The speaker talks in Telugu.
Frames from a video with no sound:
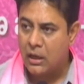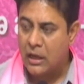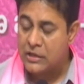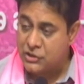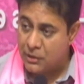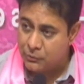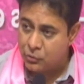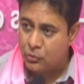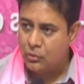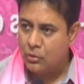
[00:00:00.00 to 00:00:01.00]
అని చెప్తూ
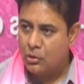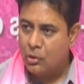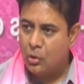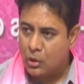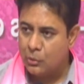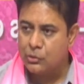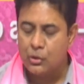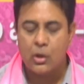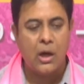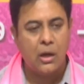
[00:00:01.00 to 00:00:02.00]
ఒక
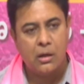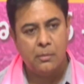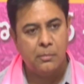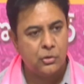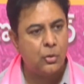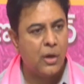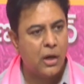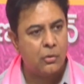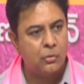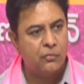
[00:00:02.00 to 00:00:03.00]
ఉద్యోగ మిత్రుడు
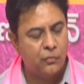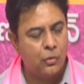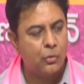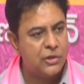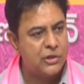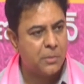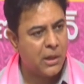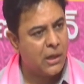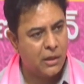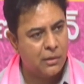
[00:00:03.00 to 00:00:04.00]
నాకు ఫోన్ కూడా చేసి
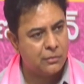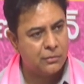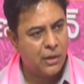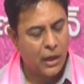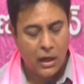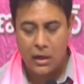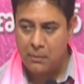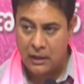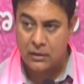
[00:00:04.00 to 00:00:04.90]
మాట్లాడినాడు ఆయన అన్న మాట